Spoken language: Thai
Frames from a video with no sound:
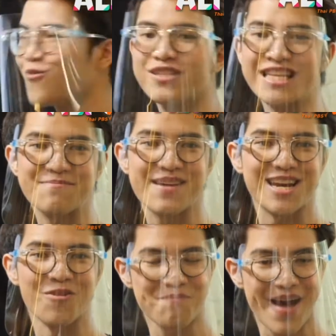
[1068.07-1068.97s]
คูณ4เป็น
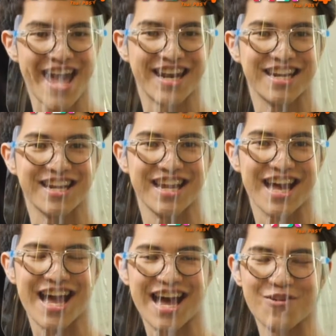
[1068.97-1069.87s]
ลบ8
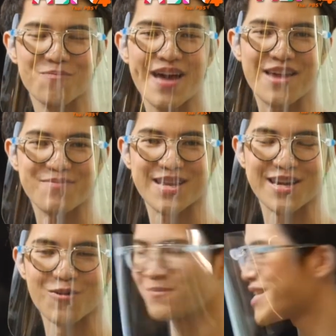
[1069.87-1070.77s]
5ลบ8เป็น
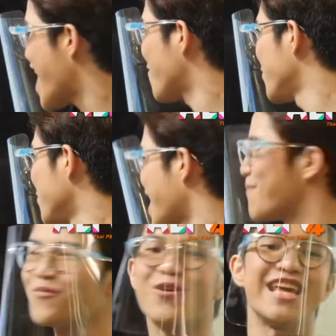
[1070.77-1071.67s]
ลบ3มาประจุ
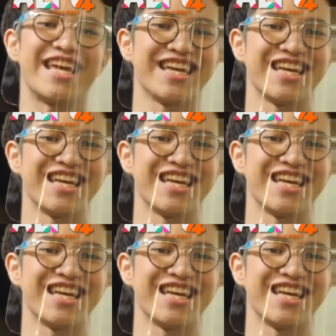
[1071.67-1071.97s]
3ลบพอดี